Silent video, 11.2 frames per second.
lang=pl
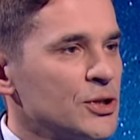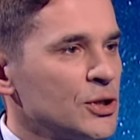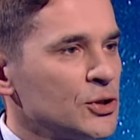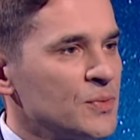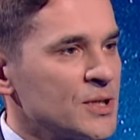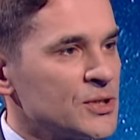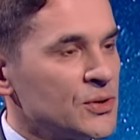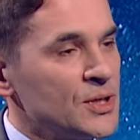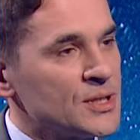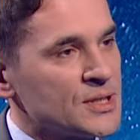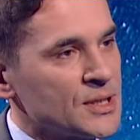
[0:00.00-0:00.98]
natomiast to
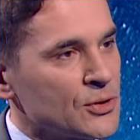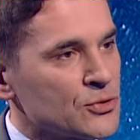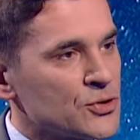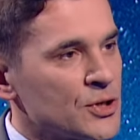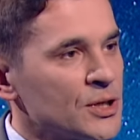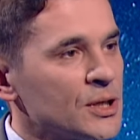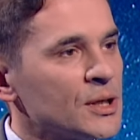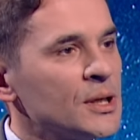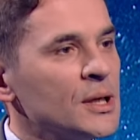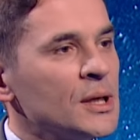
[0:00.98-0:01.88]
nie jest zagrożenie